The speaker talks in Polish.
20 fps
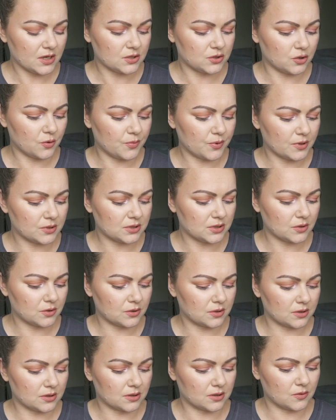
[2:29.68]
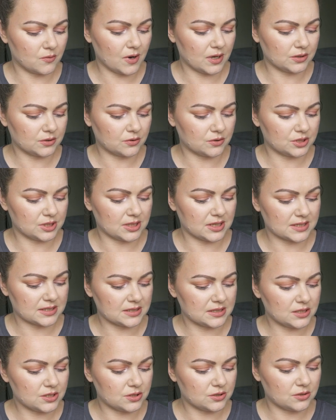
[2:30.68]
100% y, gładkość,
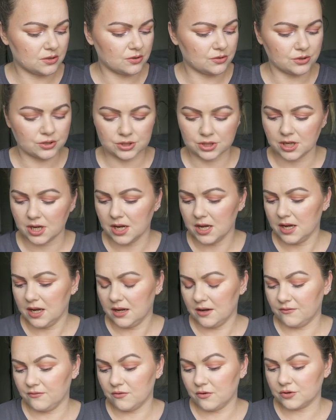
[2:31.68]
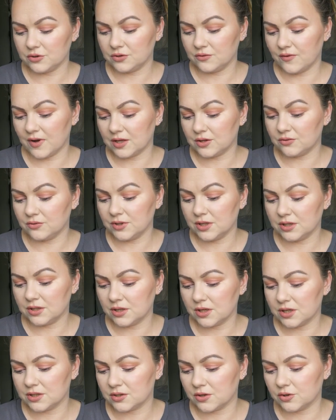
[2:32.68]
elastyczność włosów, a drugi
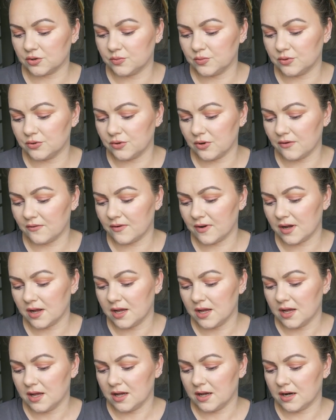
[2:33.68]
to jest odbudowa,